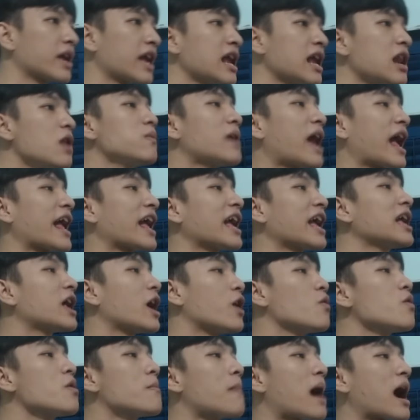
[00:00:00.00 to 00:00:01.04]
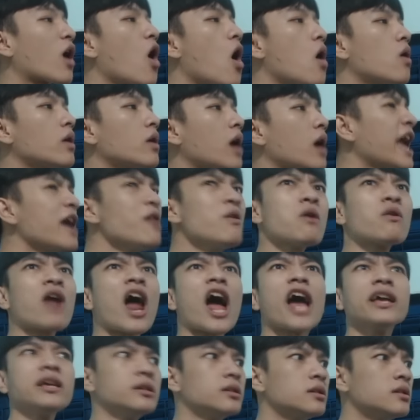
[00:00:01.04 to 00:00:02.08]
Cái lúc này cái kiểu bà cô Hiếu đâu
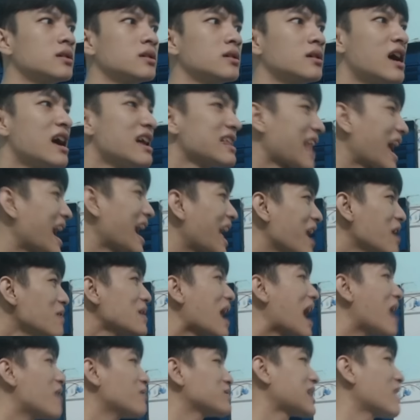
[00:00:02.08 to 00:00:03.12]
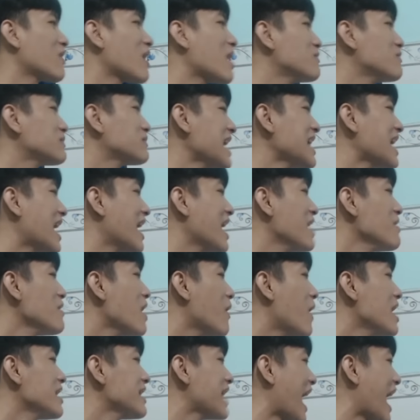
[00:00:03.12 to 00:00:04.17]
đây, thằng Hiếu đâu, sao không thấy thằng Hiếu
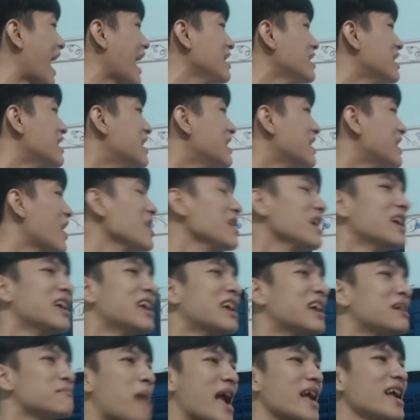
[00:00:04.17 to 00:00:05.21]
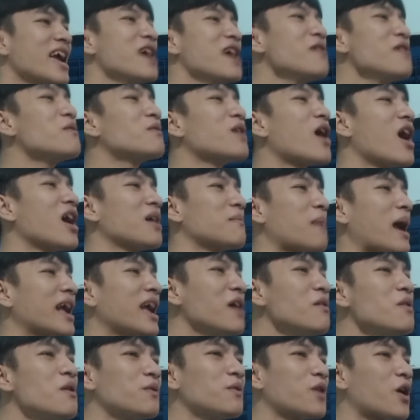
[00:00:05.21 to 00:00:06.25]
đâu hết vậy. Nói bạn Hiếu đâu rồi, bạn
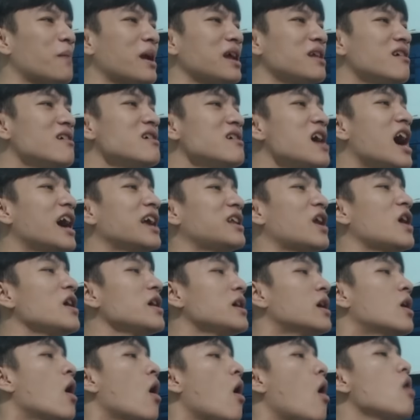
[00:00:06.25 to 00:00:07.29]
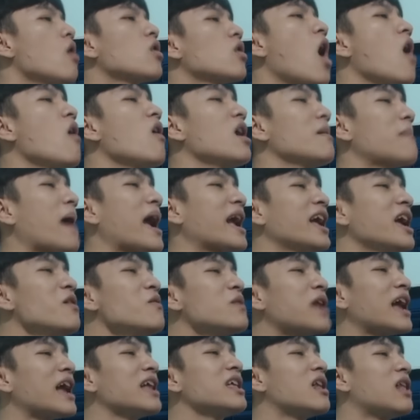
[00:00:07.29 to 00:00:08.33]
Hiếu đâu rồi mấy đứa ơi. Nói ủa cô ơi, bạn
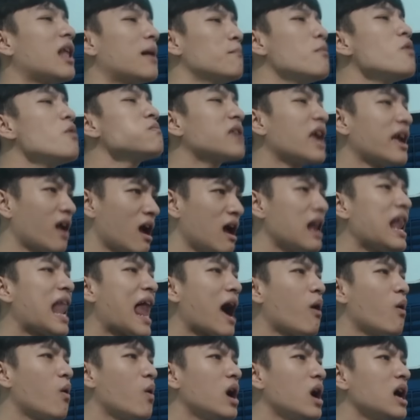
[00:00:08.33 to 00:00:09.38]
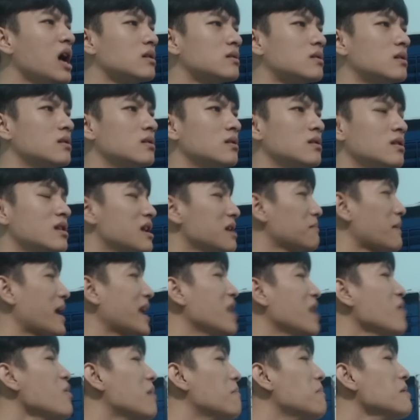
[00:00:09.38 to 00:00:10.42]
Hiếu nãy giờ làm bút chì hơi lâu á,
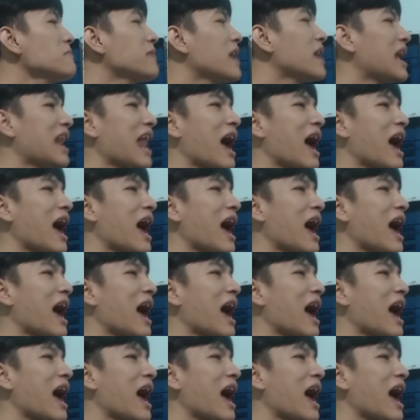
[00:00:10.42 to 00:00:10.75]
bạn Hiếu làm bút chì